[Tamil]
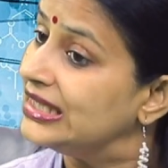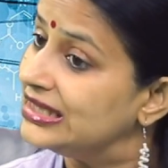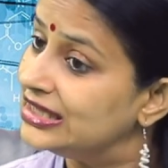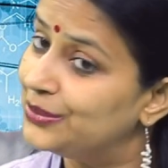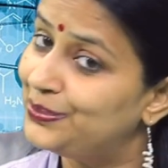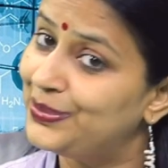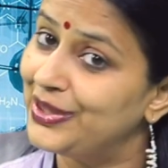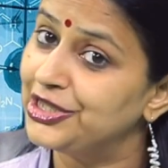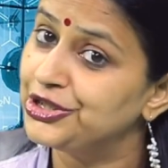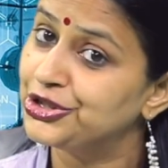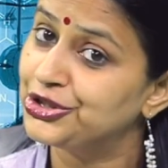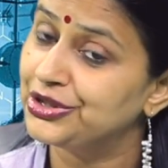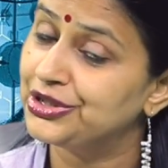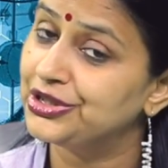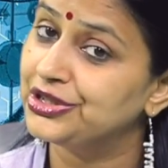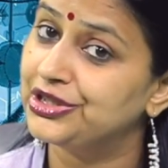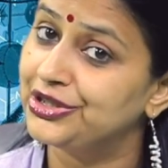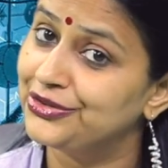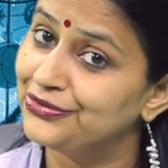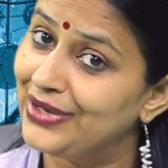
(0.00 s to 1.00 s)
இந்த
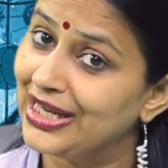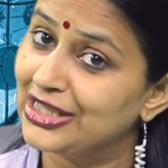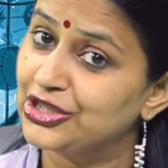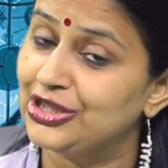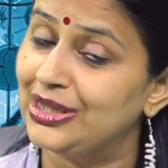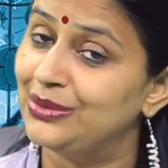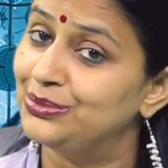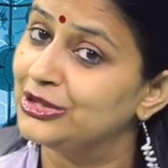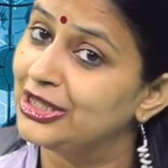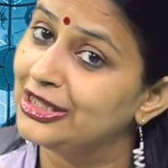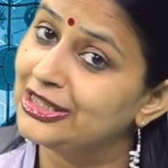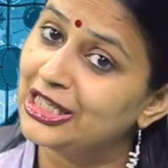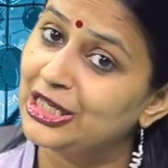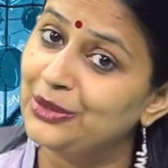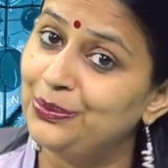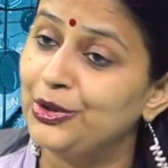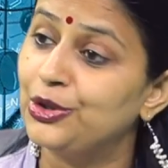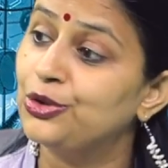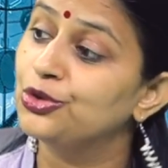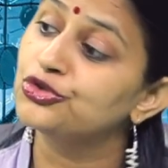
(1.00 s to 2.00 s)
பேஷண்ட்ஸ் இன்ஃபேக்ட் ஸ்டெம்செல்
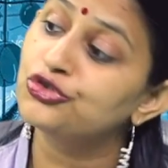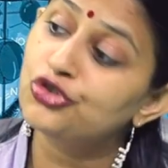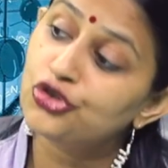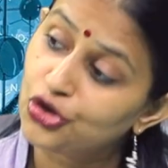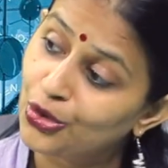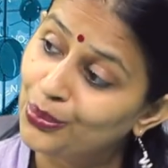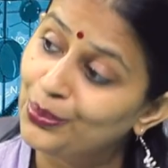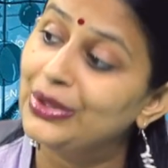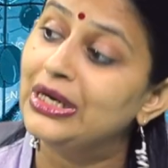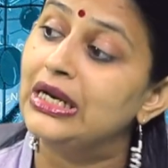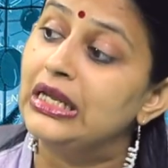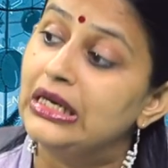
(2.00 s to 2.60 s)
தெரப்பிக்கோசரம் ரொம்ப